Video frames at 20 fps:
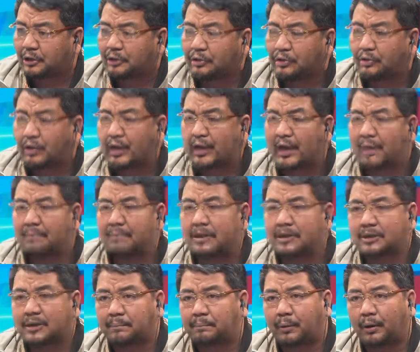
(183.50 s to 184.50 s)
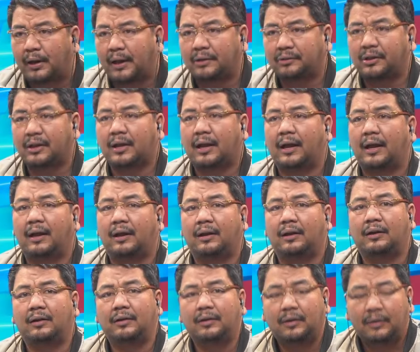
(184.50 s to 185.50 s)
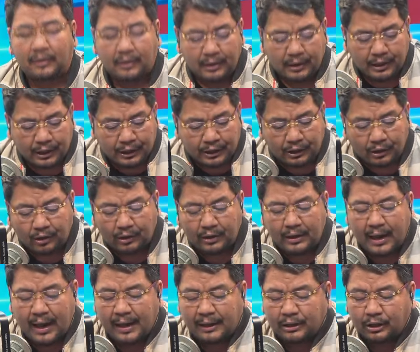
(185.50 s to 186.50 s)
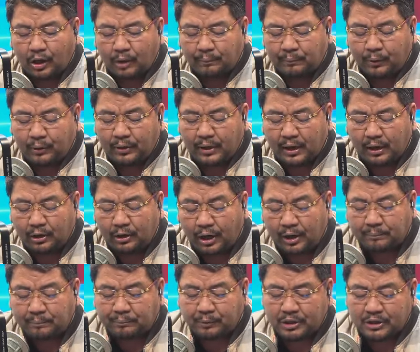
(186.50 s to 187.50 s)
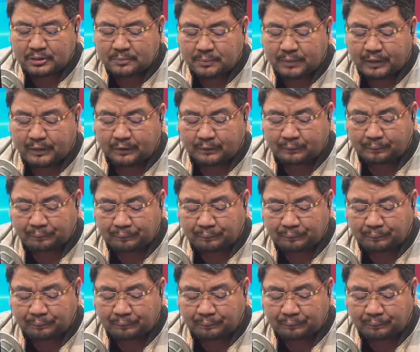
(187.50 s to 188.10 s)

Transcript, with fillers: nung kalaban sa politika, yung lahat daw po ng law enforcement